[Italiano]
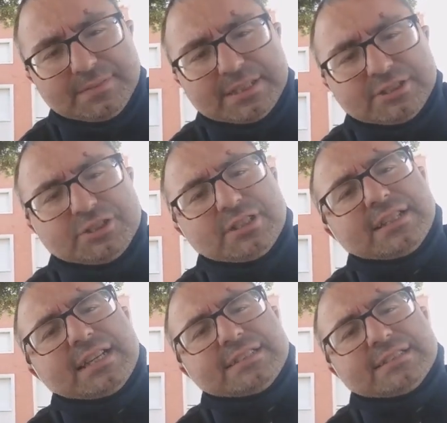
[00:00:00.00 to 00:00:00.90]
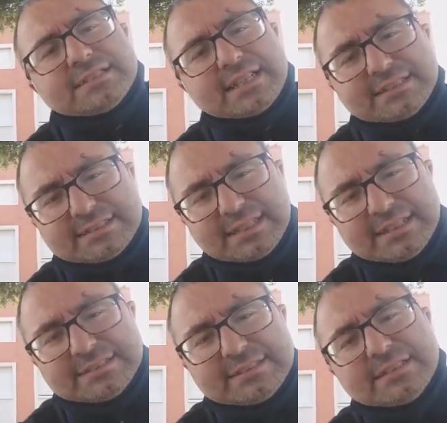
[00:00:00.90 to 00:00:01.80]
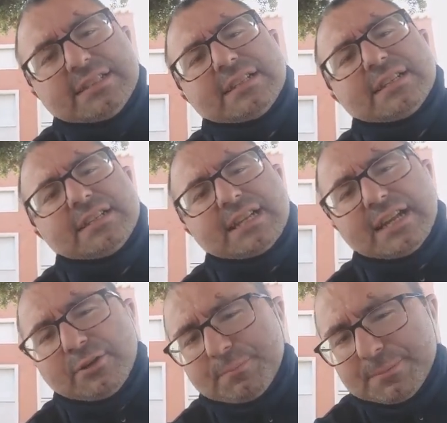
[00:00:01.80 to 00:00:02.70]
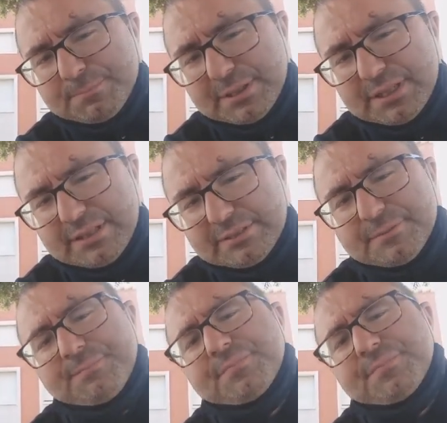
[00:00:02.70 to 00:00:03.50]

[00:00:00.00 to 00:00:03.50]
vigili e di stare attenti. Caro Peppino,